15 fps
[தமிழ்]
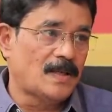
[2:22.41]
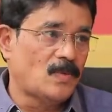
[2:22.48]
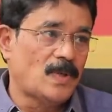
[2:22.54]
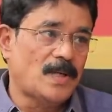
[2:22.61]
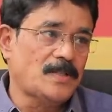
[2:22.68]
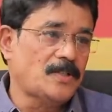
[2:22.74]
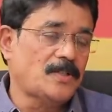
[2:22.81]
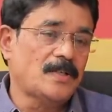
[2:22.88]

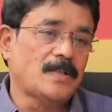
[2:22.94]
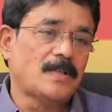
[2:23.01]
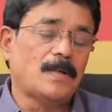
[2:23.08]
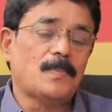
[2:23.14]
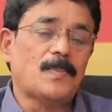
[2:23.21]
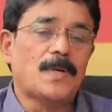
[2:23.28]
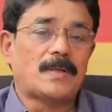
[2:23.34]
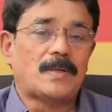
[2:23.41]
உள்ளாட்சி
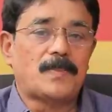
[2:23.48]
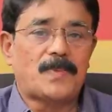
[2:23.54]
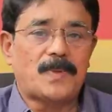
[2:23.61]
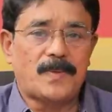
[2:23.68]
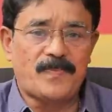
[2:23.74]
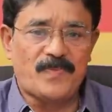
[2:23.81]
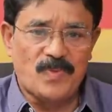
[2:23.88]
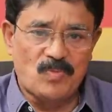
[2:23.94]
தேர்தல்
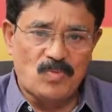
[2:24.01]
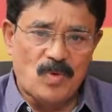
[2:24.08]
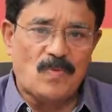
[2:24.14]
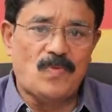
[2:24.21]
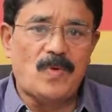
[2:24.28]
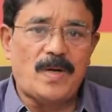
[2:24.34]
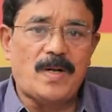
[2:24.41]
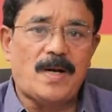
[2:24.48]
பார்க்கப்படும்
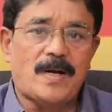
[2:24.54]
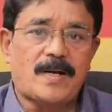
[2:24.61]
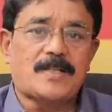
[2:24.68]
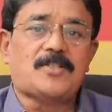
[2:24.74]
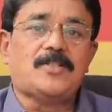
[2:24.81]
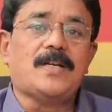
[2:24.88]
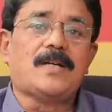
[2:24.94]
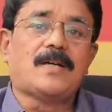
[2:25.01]
ஒவ்வொரு
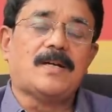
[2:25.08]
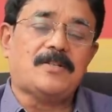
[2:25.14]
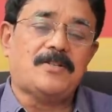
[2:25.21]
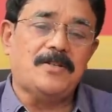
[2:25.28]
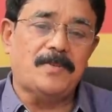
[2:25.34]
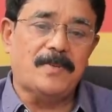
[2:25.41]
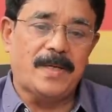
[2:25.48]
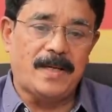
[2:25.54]
அரசியல்
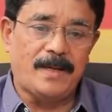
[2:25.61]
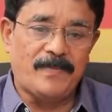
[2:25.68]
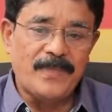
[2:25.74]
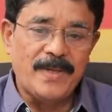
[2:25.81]
கட்சியுமே